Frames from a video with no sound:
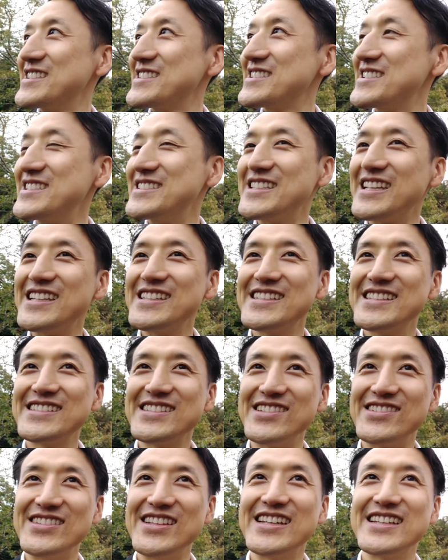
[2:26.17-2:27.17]
視線で
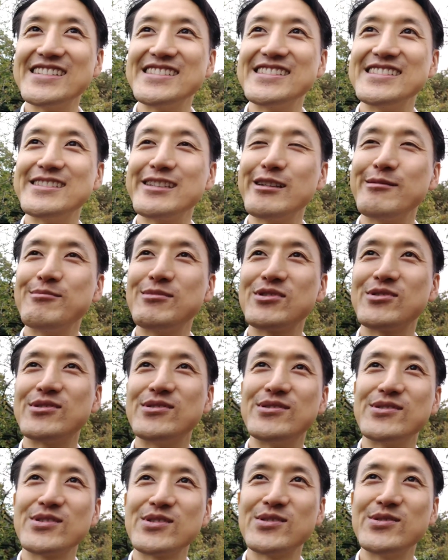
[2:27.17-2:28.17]
すよね視線も
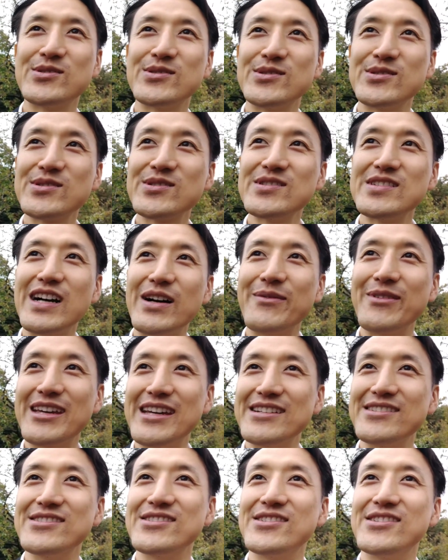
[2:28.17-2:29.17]
こう遠くが見
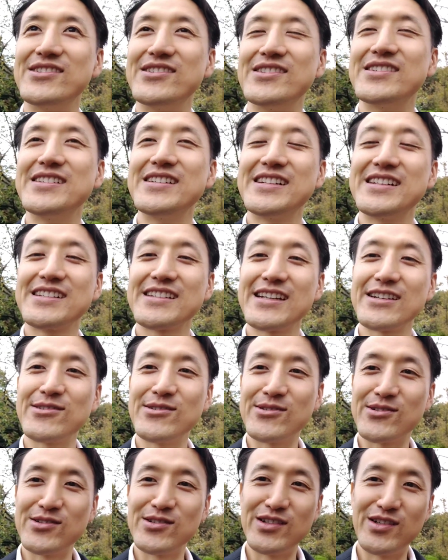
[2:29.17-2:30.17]
えると結
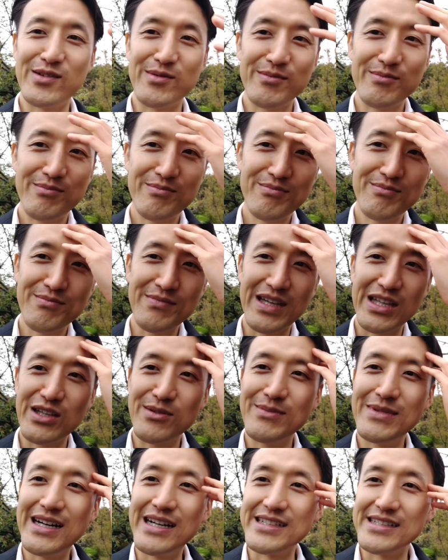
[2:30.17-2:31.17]
構この目の
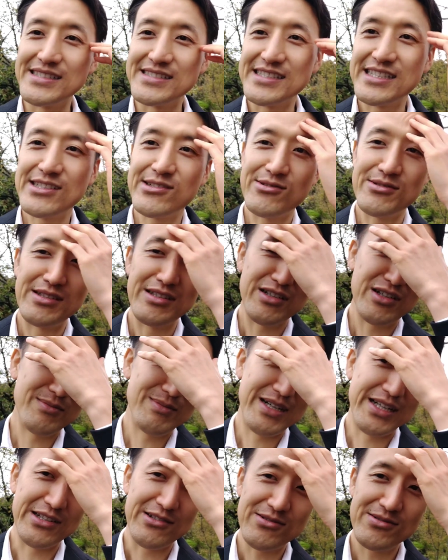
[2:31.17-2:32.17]
周りですねおでこ
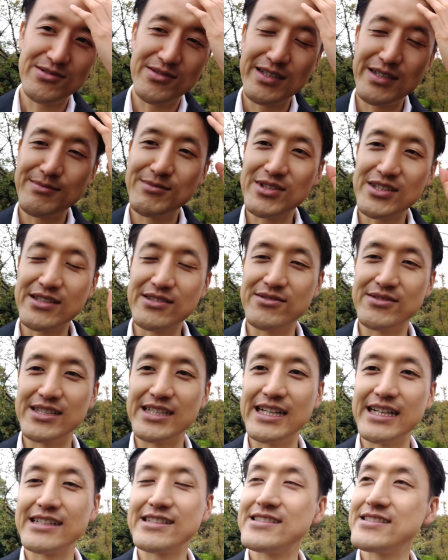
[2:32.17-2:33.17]
周りこの辺も結構
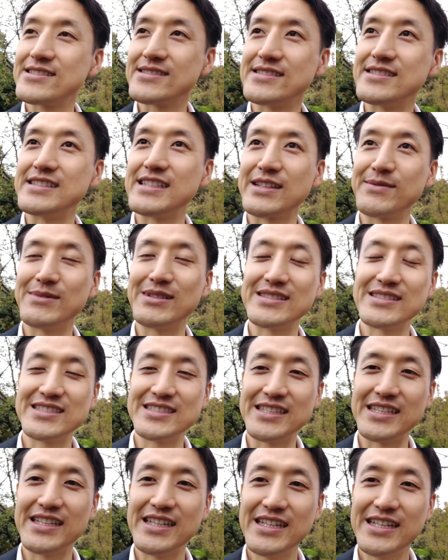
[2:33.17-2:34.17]
リラックスしてきます
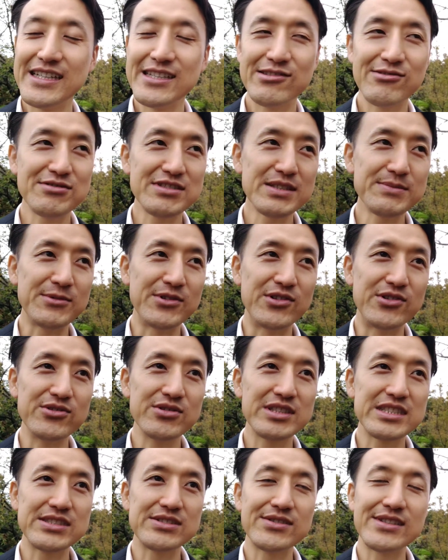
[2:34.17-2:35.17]
しどうしてもお
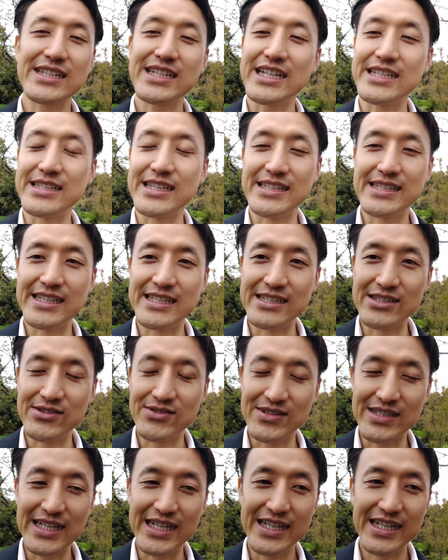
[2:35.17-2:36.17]
家の中にいたり
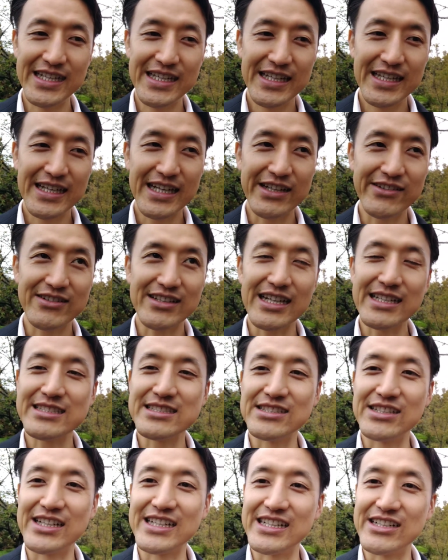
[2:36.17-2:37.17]
とかあるいは家
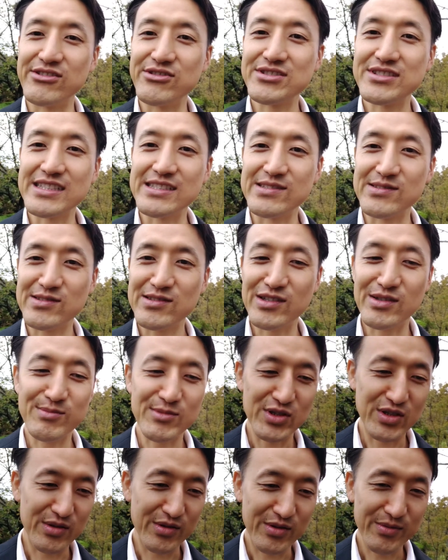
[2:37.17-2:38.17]
事なんかをしてると
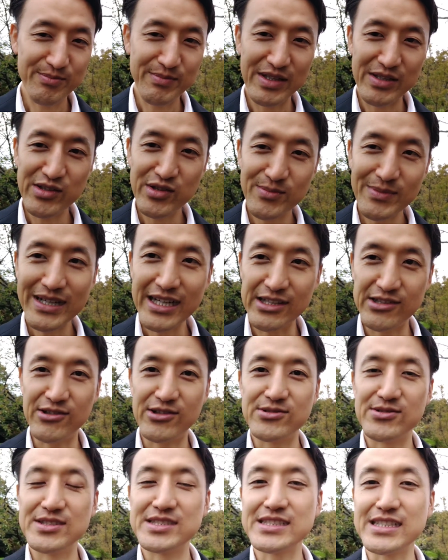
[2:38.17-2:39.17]
もう目の前の
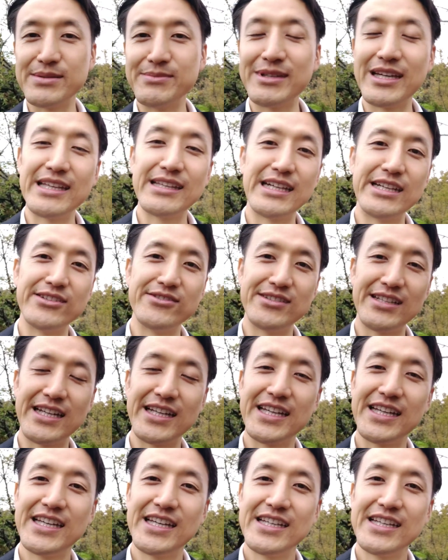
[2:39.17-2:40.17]
ことしか見えないので
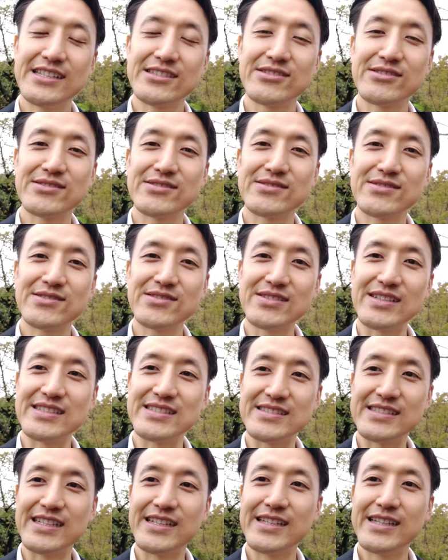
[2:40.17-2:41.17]
そうするとで
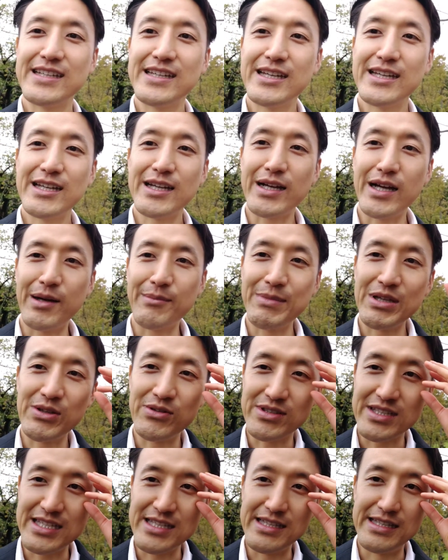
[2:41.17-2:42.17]
すねあ目
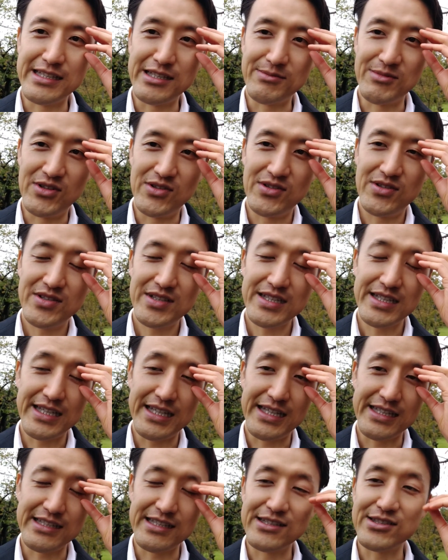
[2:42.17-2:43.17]
の筋肉も、
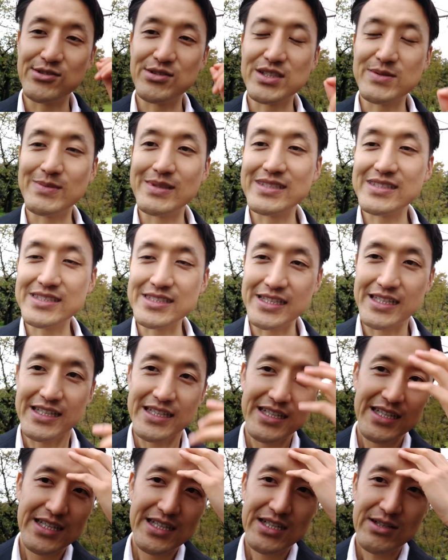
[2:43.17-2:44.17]
えー、緊張しますし
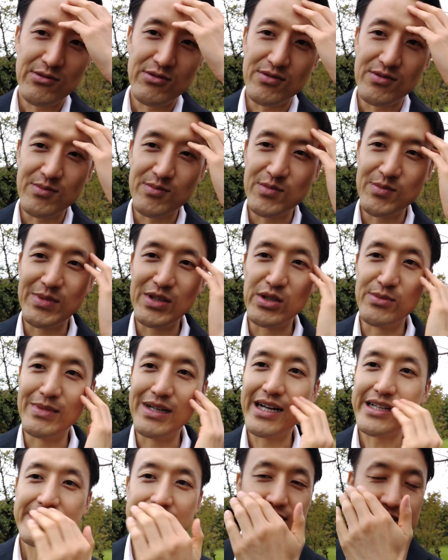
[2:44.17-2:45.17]
目の
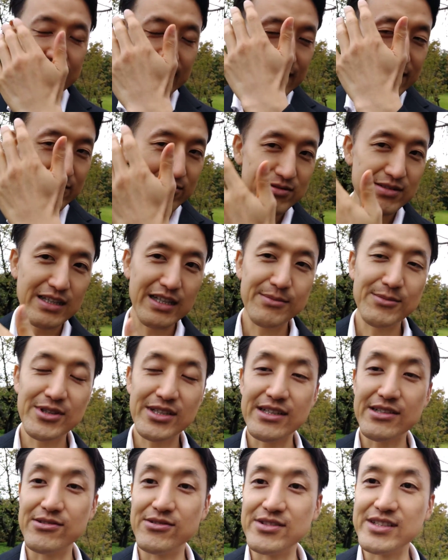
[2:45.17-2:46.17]
周りですねこの辺も
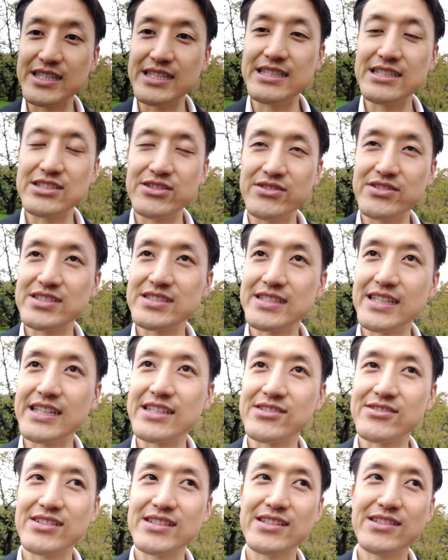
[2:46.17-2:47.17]
結構緊張して
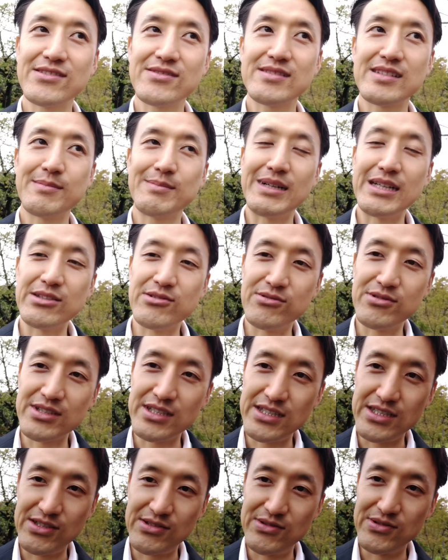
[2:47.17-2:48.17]
それによってまあ脳
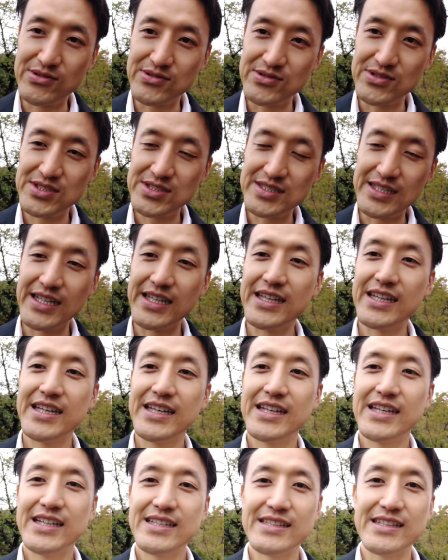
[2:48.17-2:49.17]
疲労を起こして
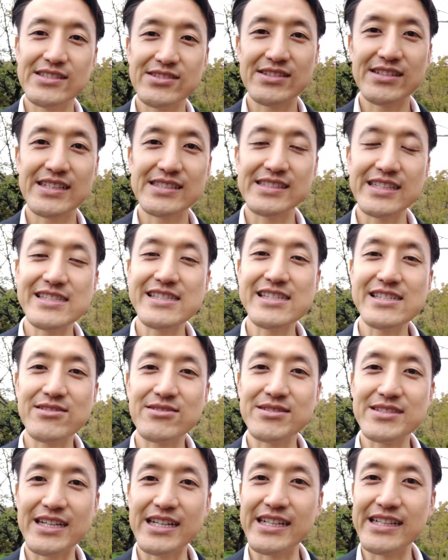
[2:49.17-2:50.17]
でそれが全身
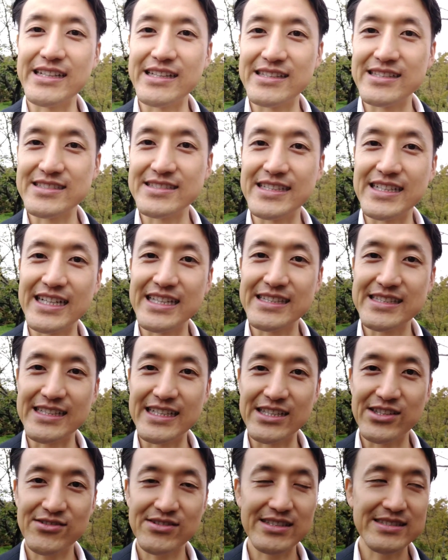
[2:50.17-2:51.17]
の疲れにつながった
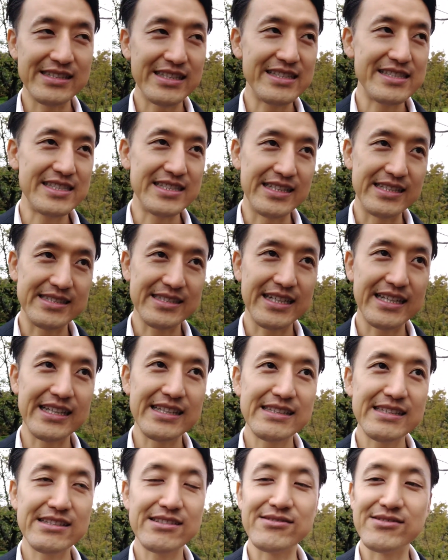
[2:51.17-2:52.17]
りとか全身が疲
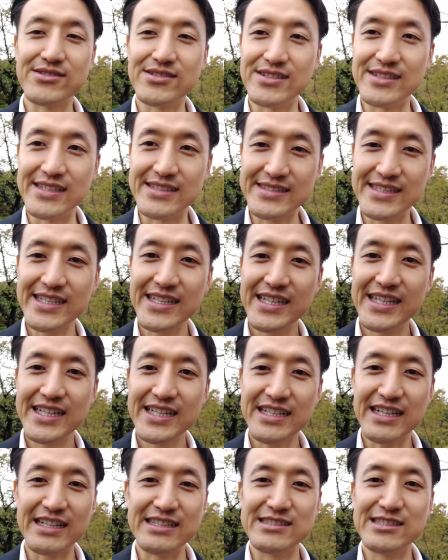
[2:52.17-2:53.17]
れている風にですね
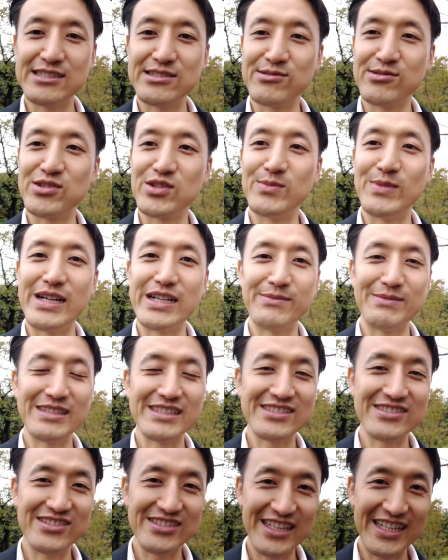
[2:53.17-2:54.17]
感じることもありま
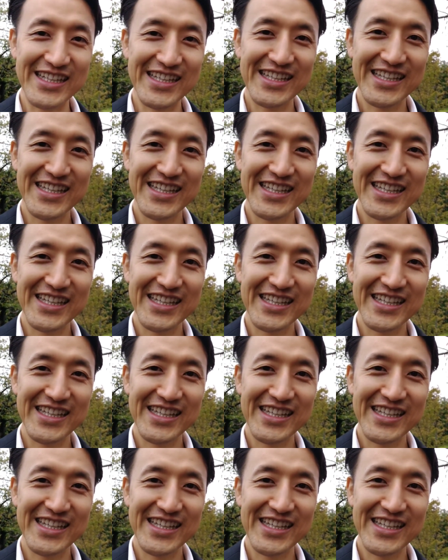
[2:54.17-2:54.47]
すので、